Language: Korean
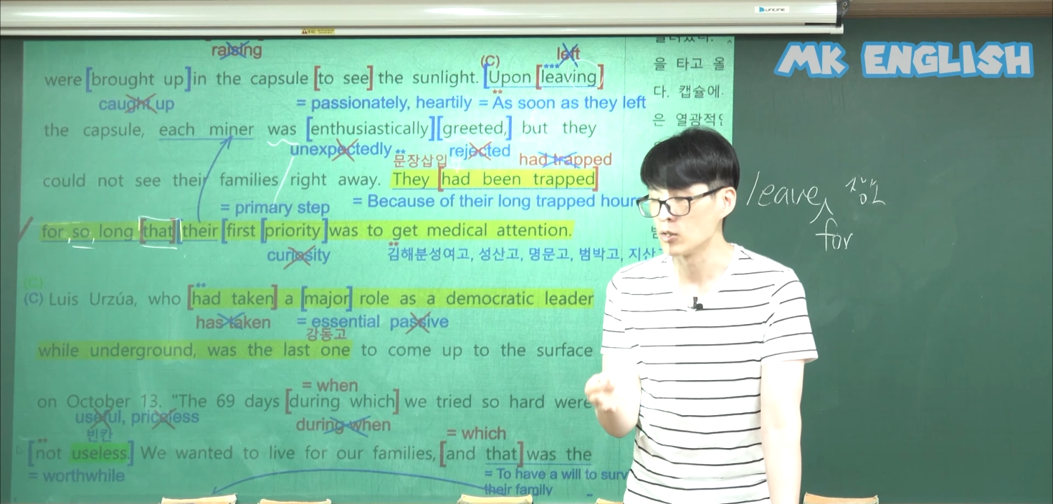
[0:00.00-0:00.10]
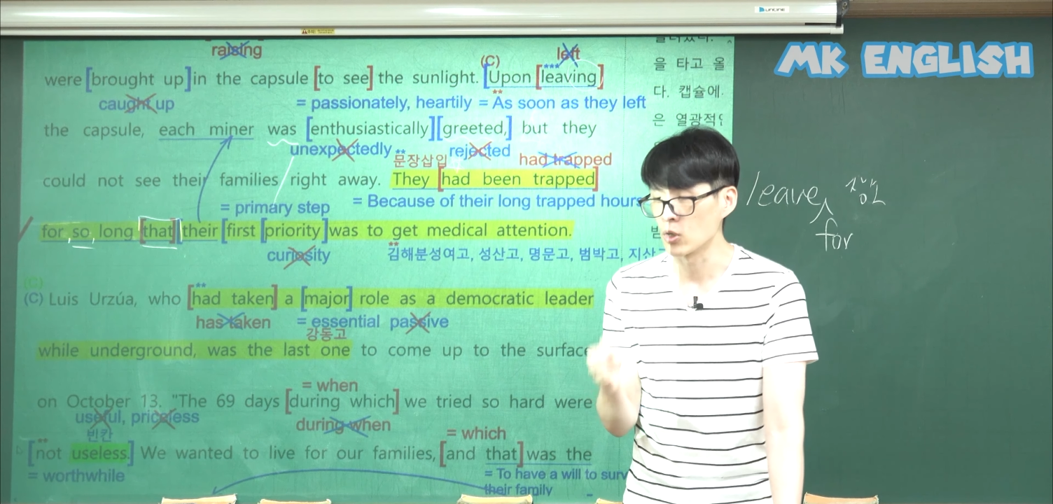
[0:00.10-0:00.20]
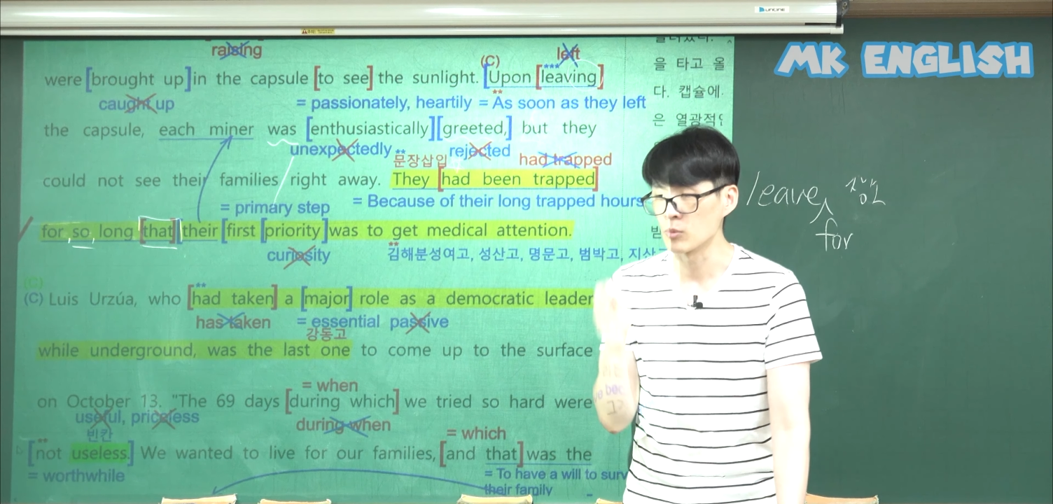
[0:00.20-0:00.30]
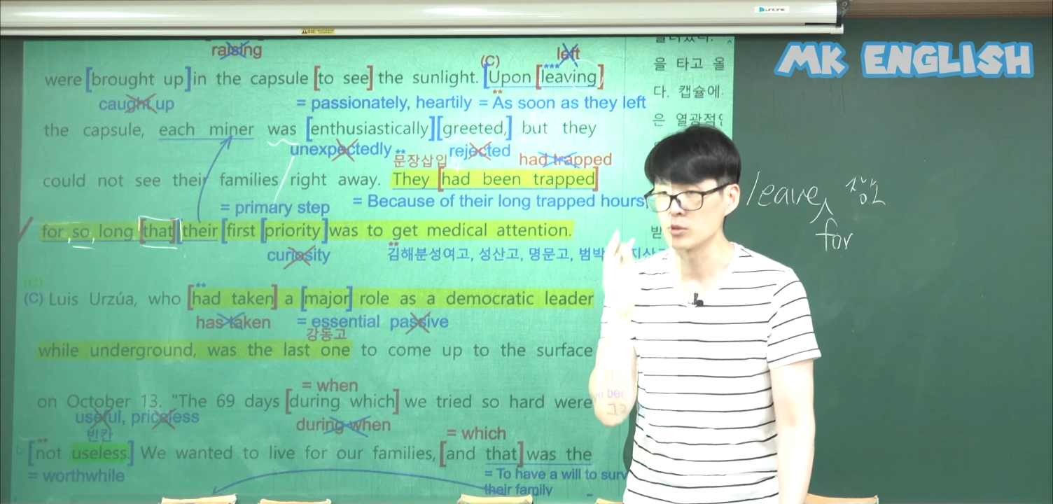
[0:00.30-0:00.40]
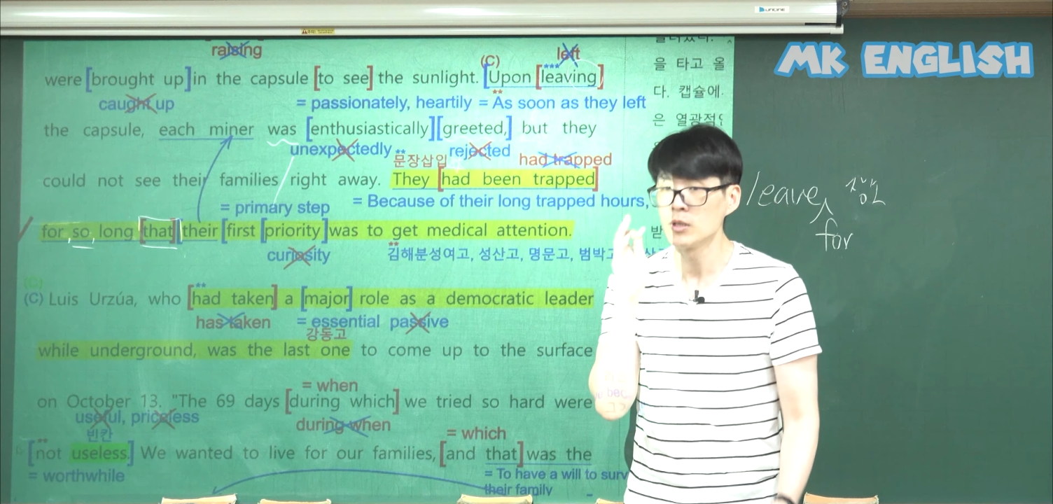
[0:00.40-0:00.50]

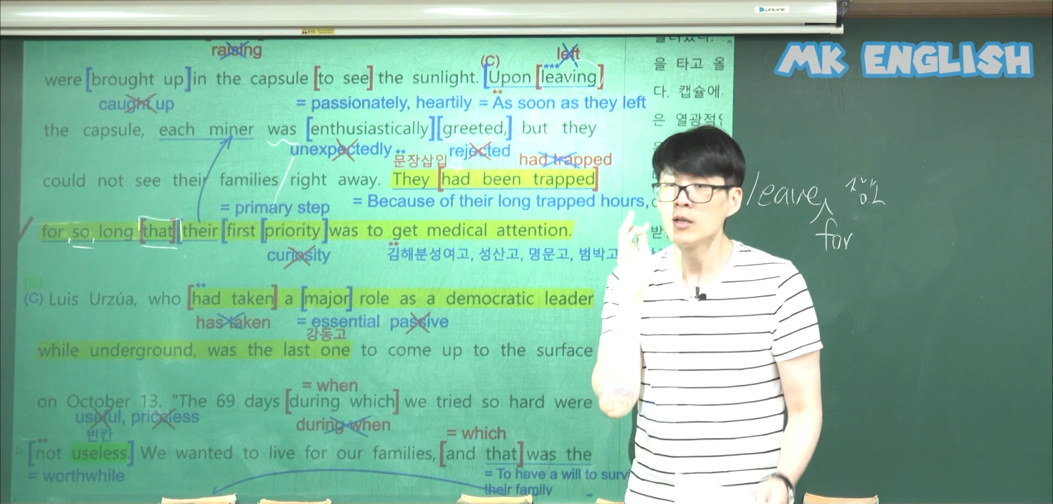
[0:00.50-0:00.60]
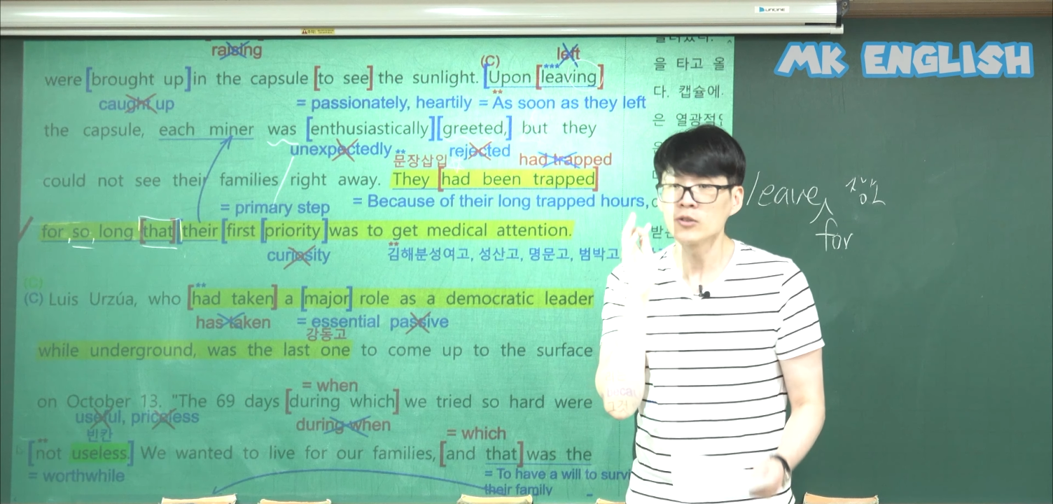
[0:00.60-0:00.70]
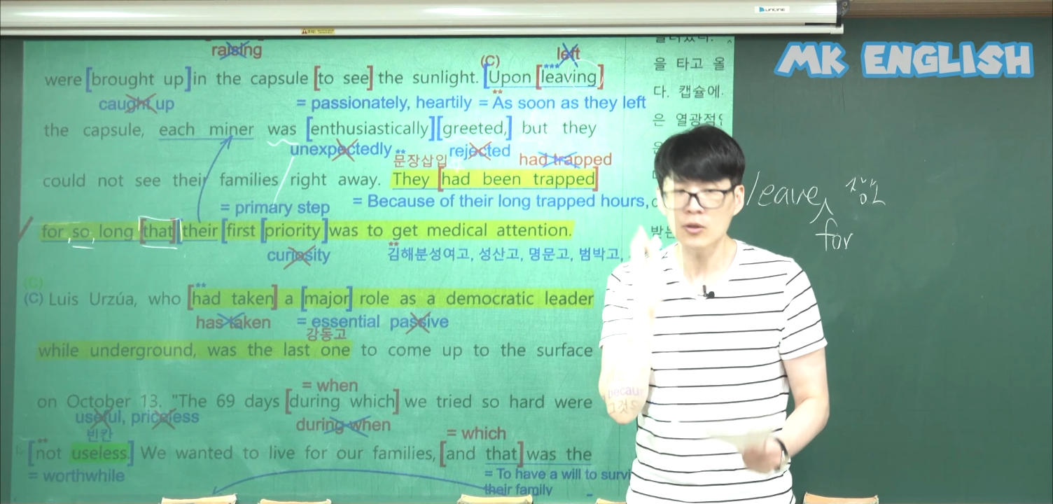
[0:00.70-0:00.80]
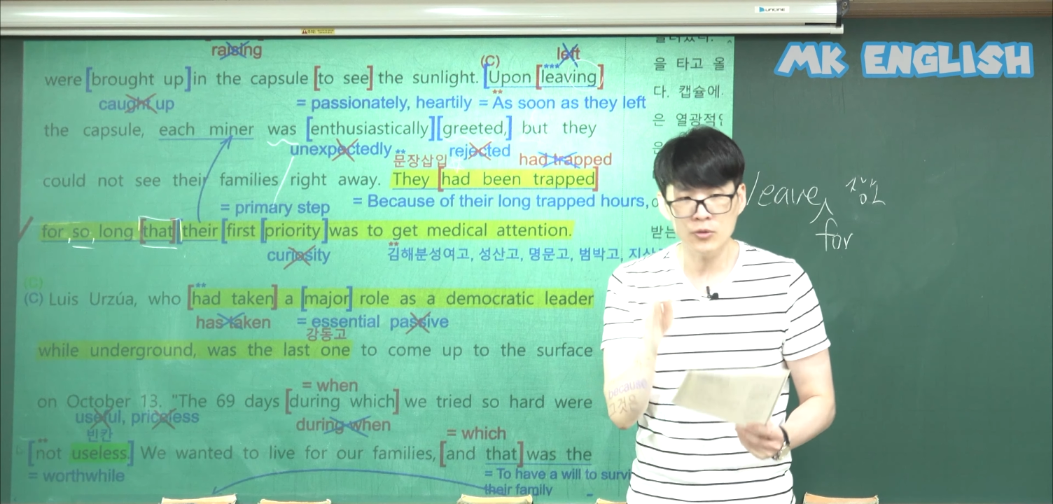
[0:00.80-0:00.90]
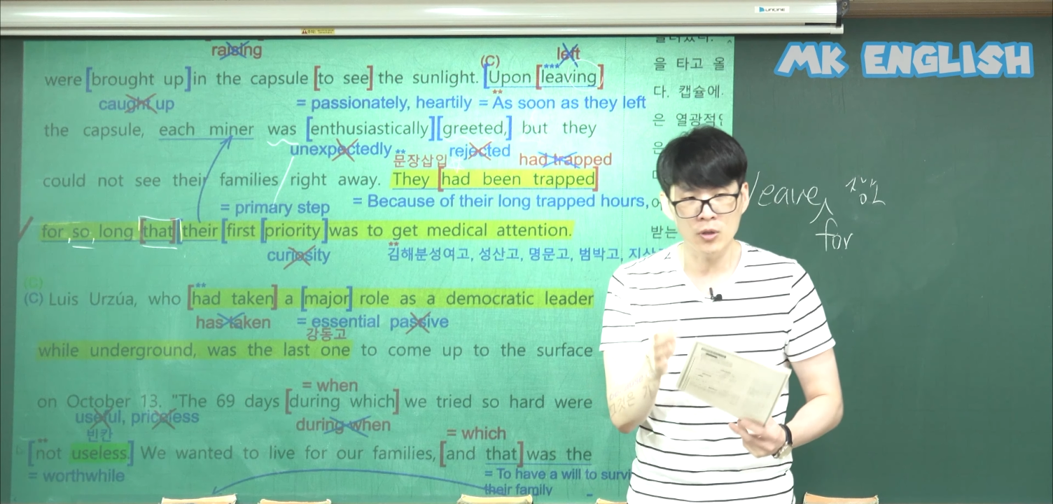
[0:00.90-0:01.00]
여러분
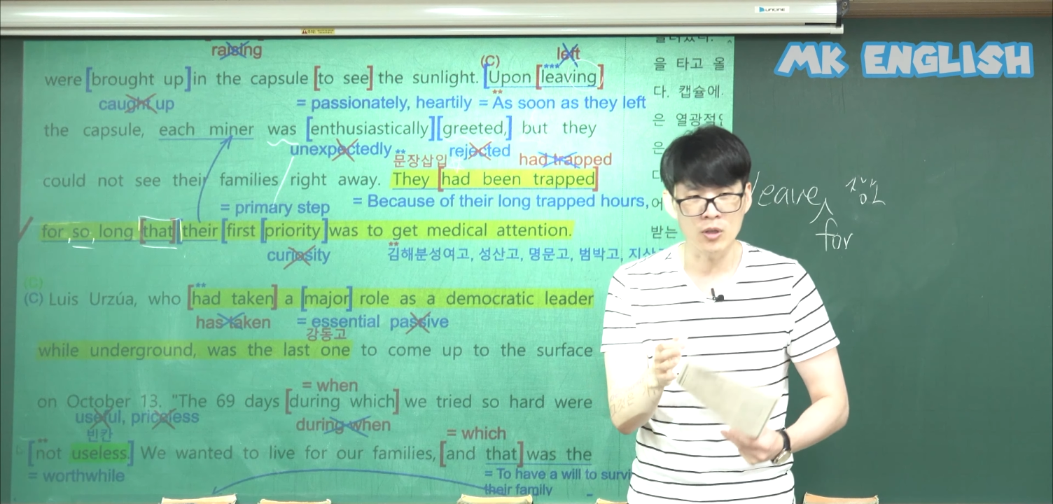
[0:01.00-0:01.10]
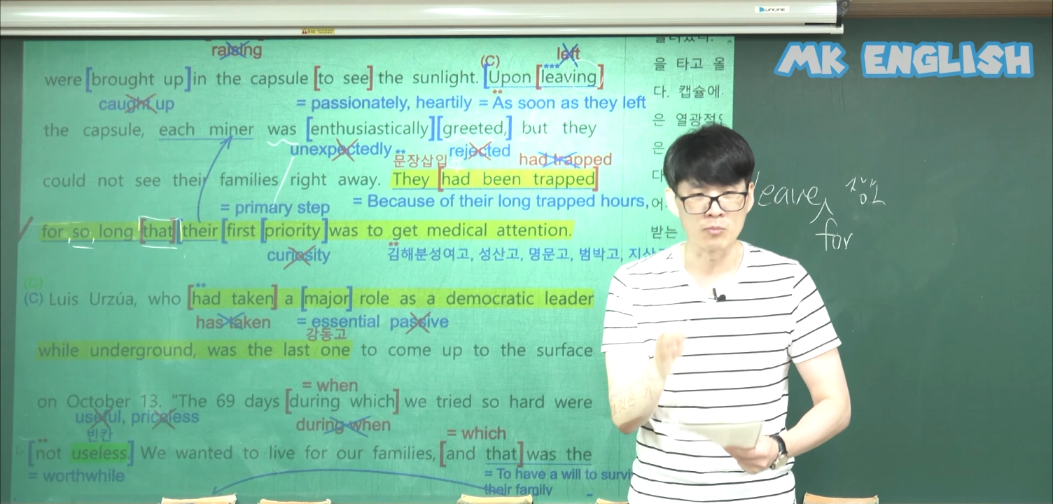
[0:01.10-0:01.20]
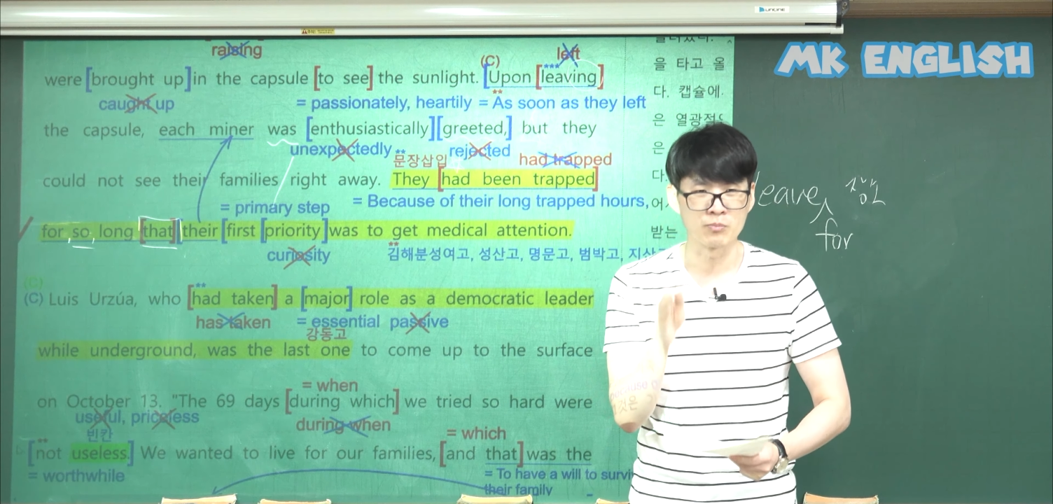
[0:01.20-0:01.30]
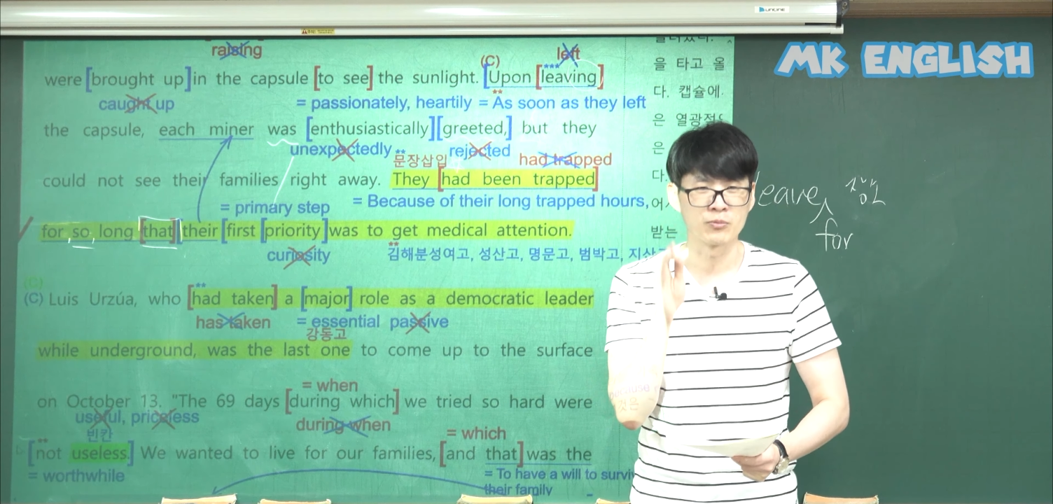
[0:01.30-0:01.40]
서술형은